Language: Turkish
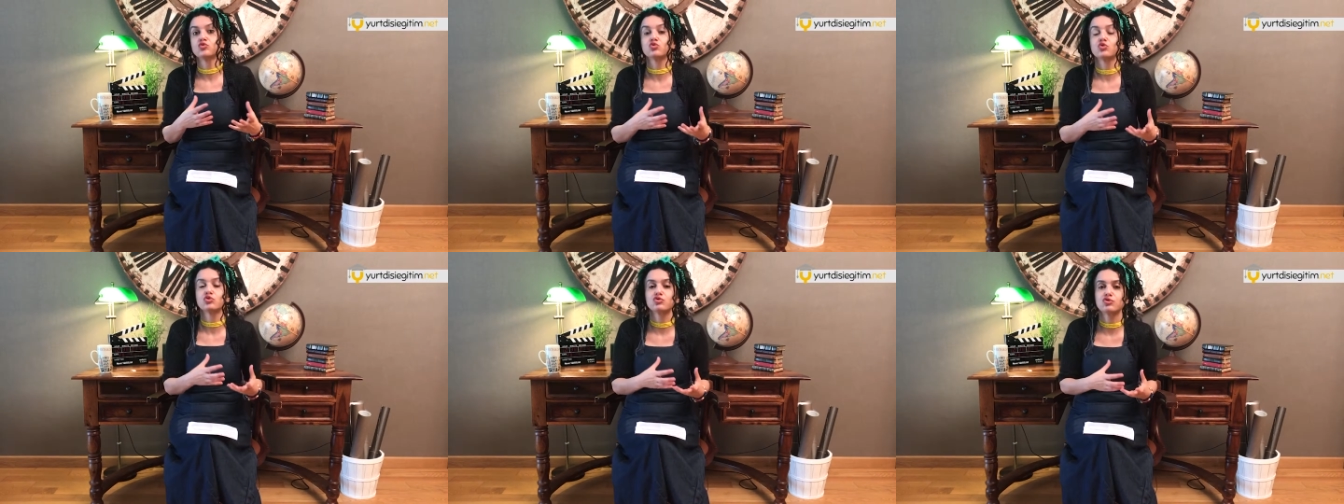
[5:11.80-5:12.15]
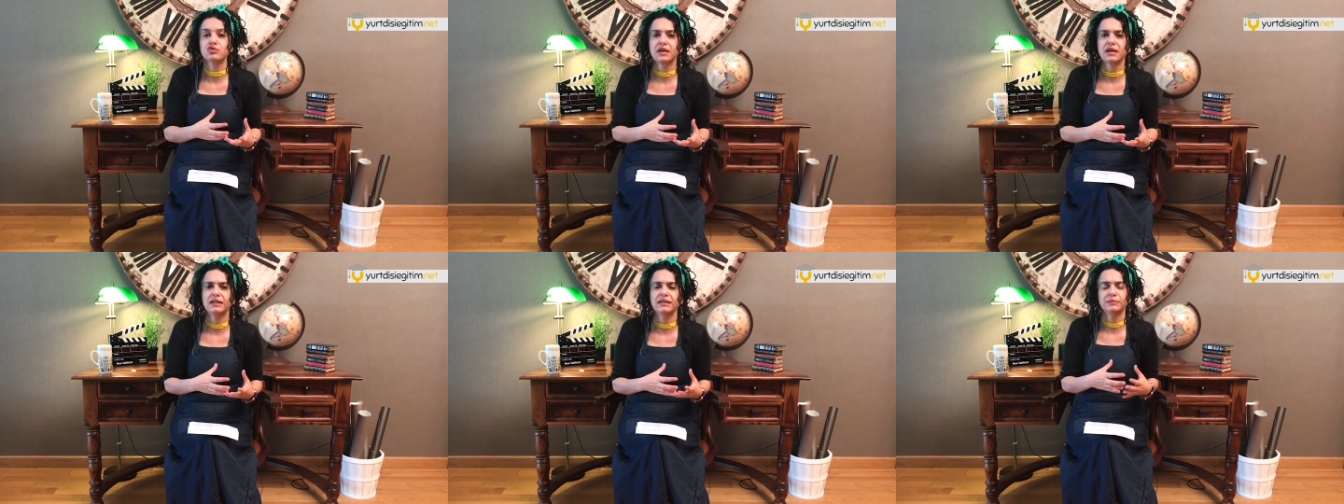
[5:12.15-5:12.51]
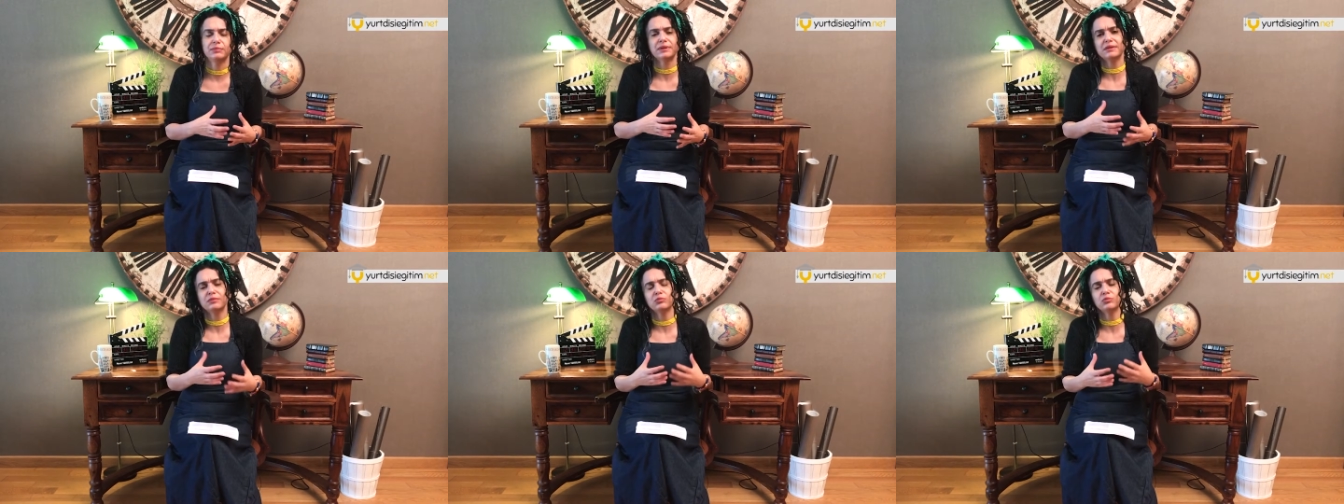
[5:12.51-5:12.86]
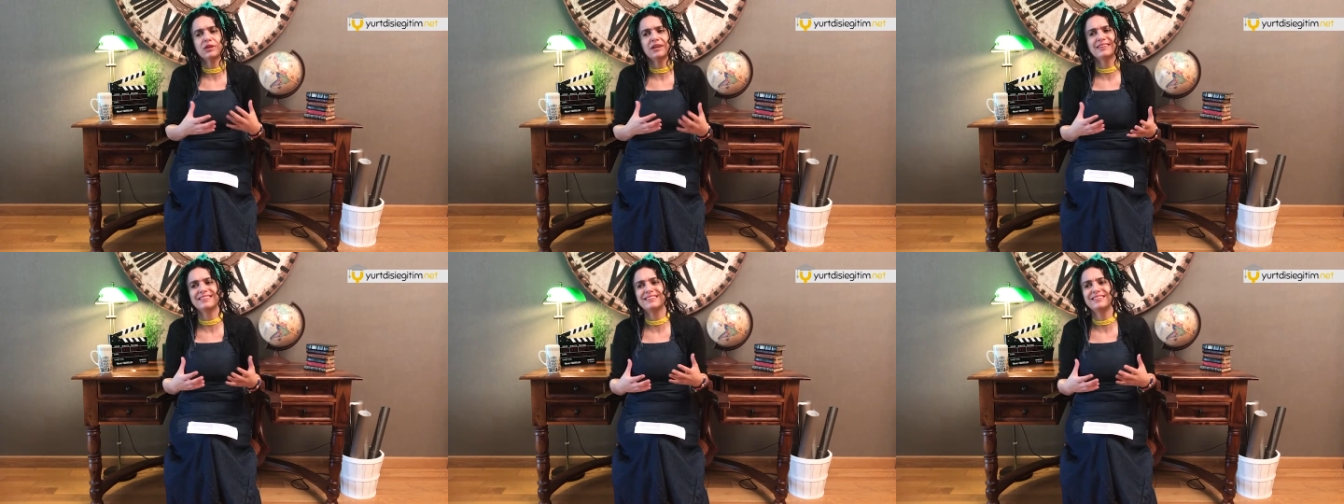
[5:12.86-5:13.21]
sosyalliği. Bakın
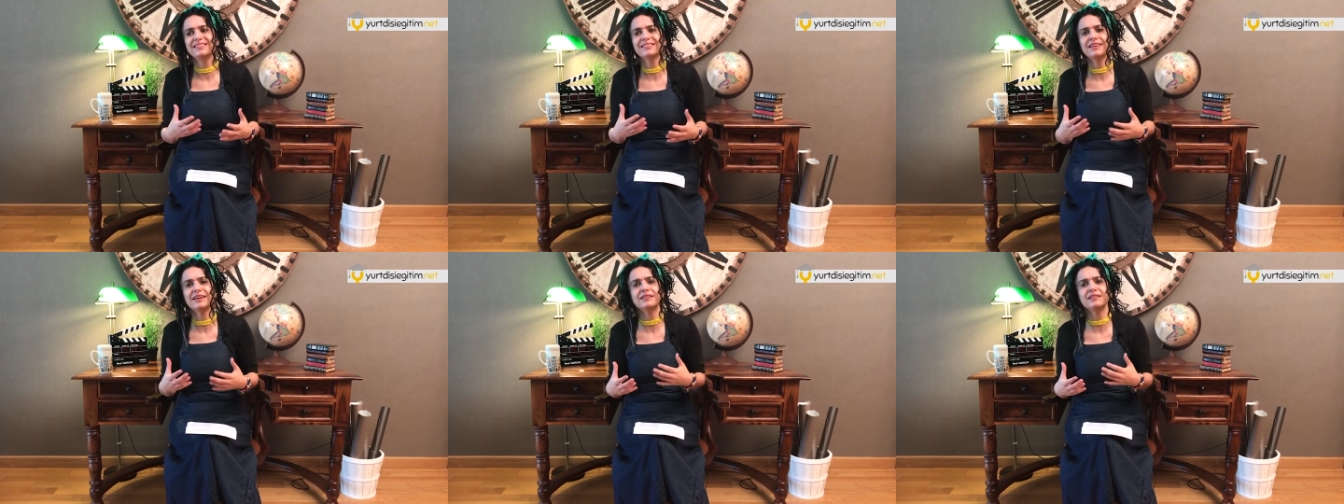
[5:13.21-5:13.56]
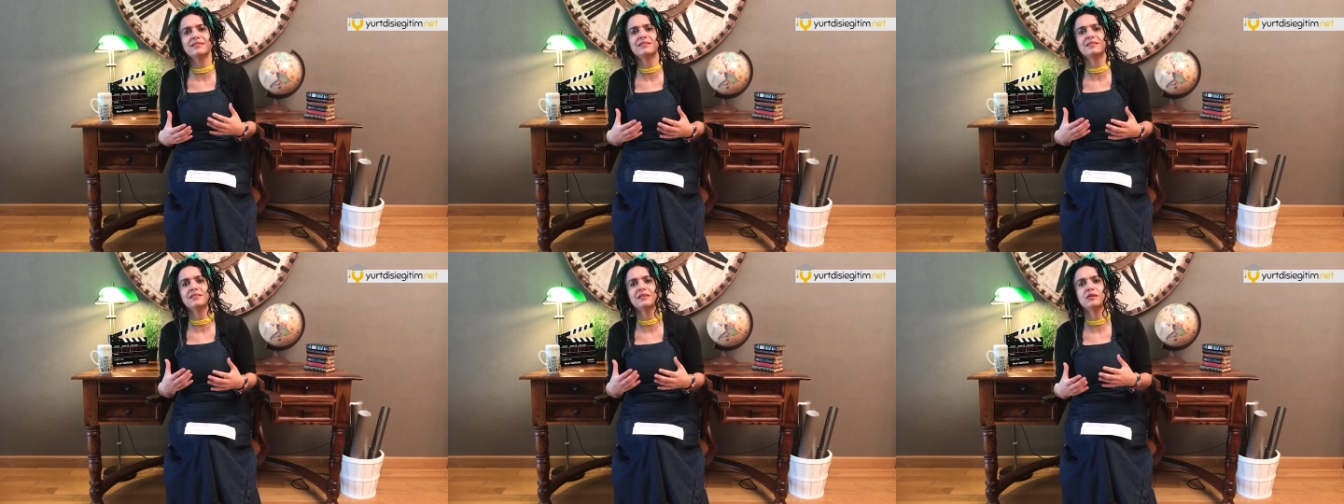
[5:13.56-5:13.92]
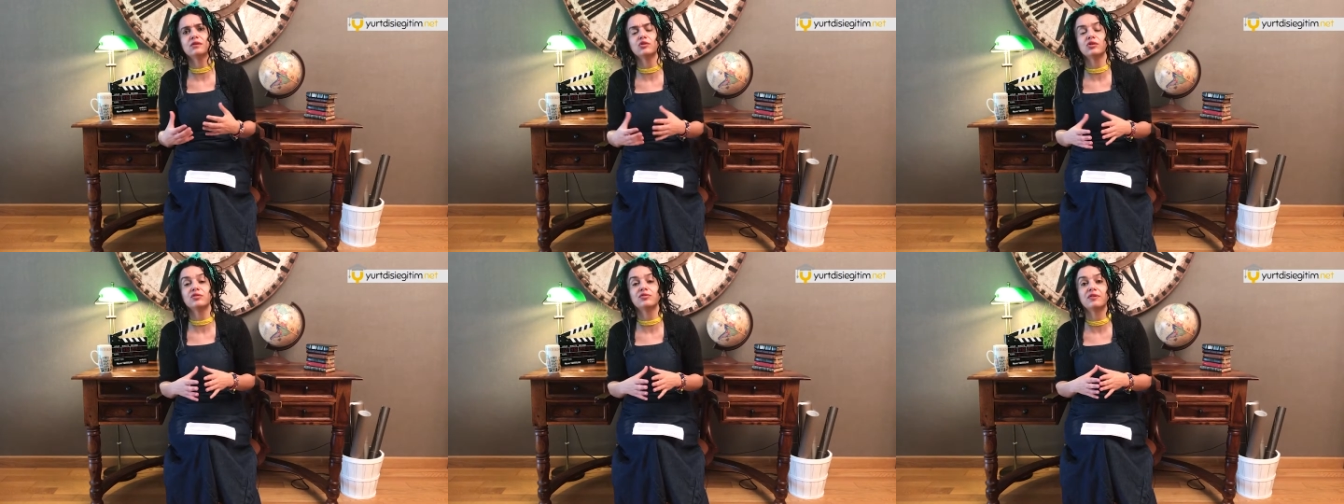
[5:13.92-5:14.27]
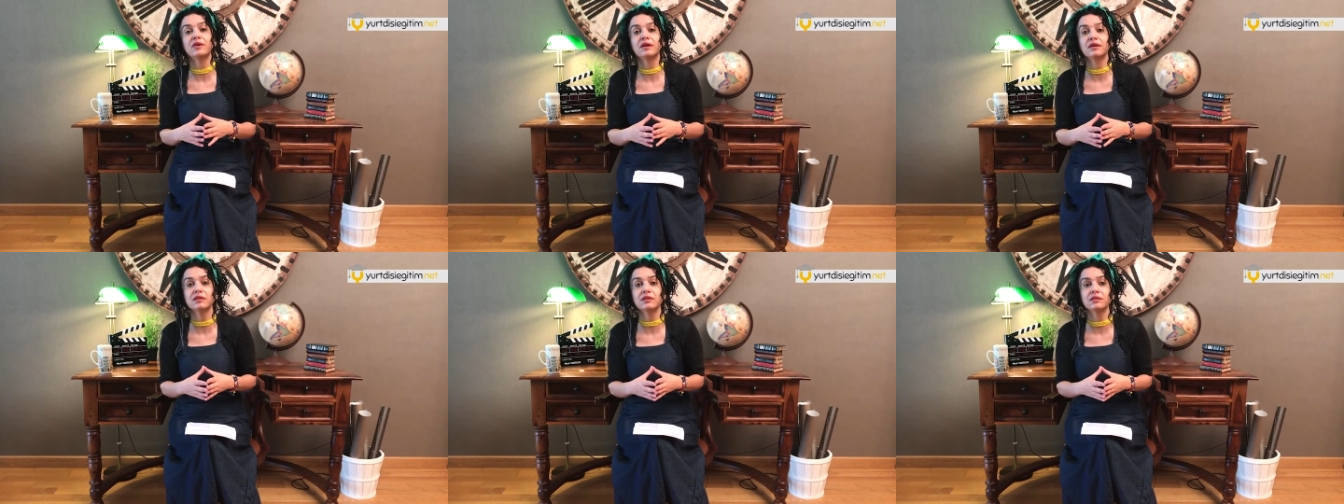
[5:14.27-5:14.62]
bunlar kişiden kişiye göre
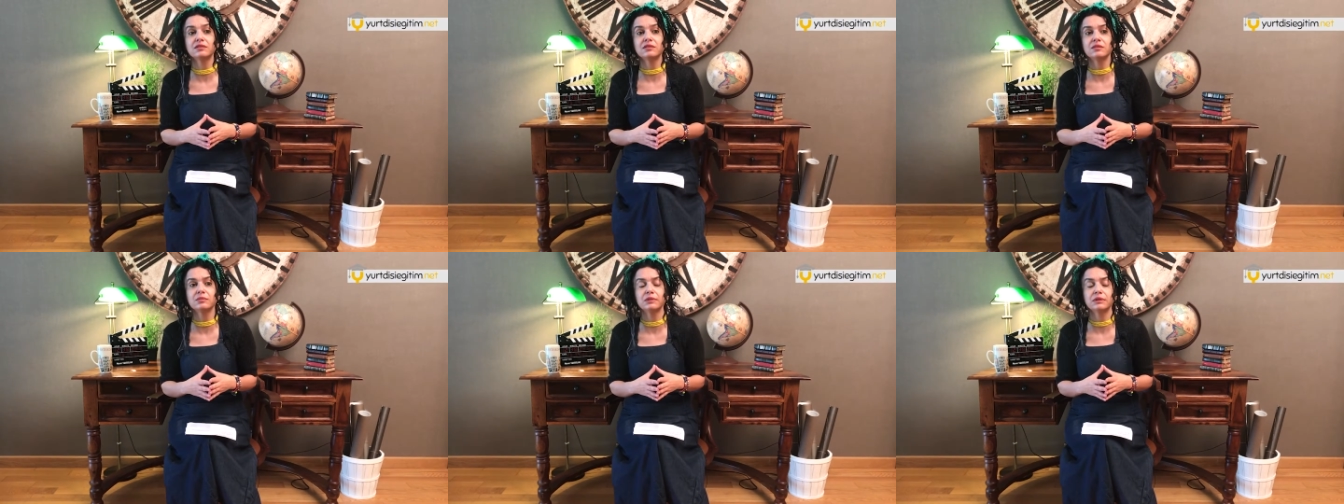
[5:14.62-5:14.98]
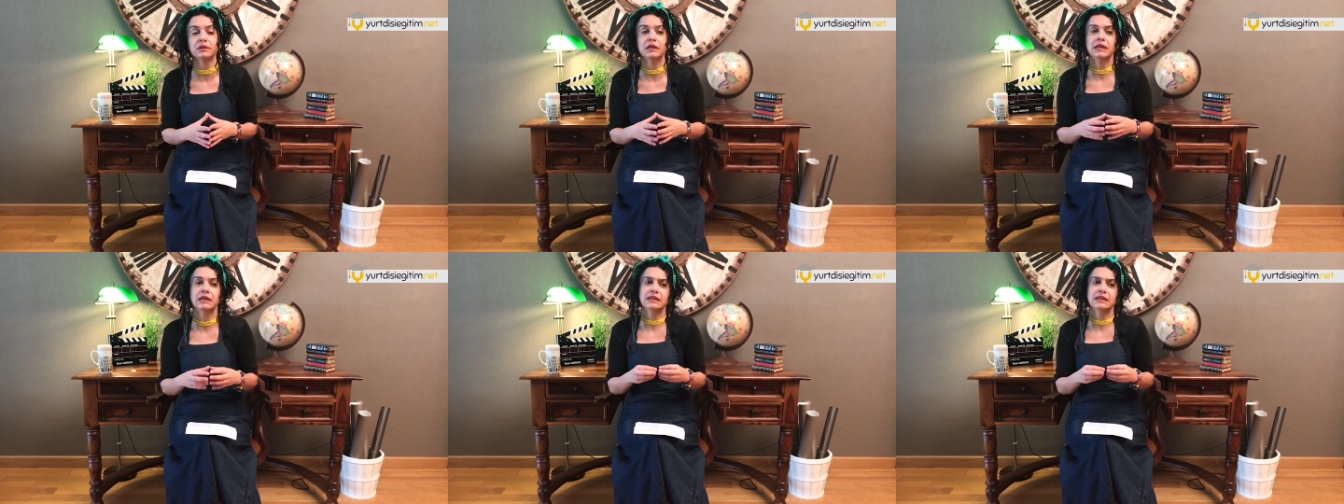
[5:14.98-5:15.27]
farklılaşabilir.